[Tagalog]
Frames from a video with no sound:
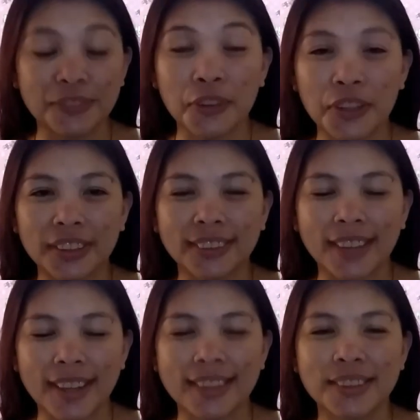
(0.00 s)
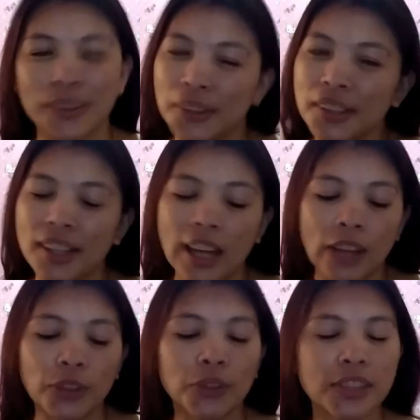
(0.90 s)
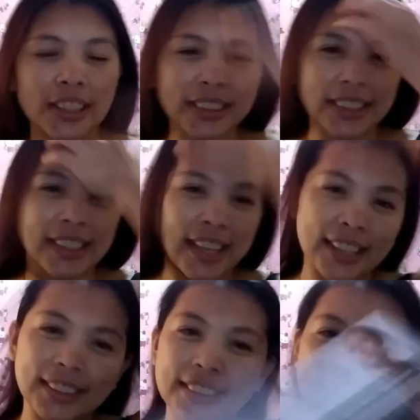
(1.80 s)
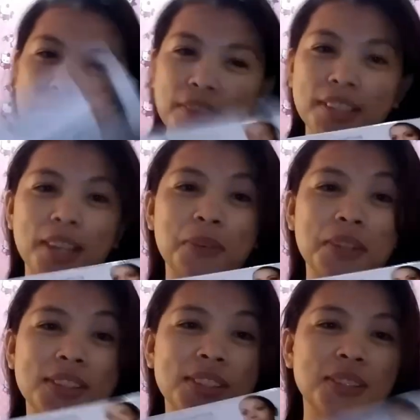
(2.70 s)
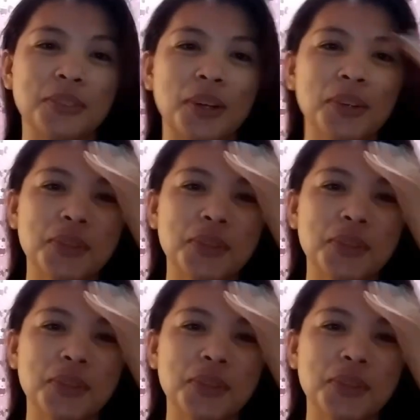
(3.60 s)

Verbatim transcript: fourth day ko using the KD7910.